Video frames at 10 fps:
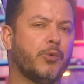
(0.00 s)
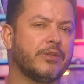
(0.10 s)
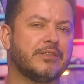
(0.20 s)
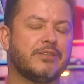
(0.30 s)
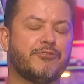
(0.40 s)

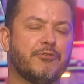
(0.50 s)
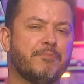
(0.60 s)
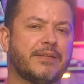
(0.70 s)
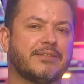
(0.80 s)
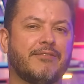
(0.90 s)
quando esse filme
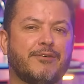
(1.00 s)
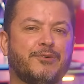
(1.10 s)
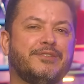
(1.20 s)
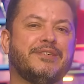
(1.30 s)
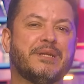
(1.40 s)
passava
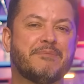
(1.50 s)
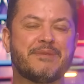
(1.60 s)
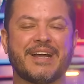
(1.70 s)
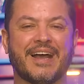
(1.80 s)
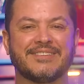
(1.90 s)
no cinema
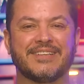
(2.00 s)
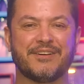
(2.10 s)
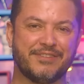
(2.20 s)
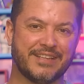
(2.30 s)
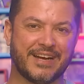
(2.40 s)
em casa da
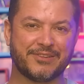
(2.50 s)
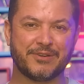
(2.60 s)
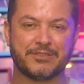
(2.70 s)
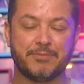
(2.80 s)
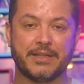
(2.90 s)
vida lá do
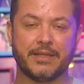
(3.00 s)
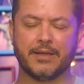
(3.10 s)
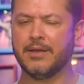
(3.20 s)
SBT.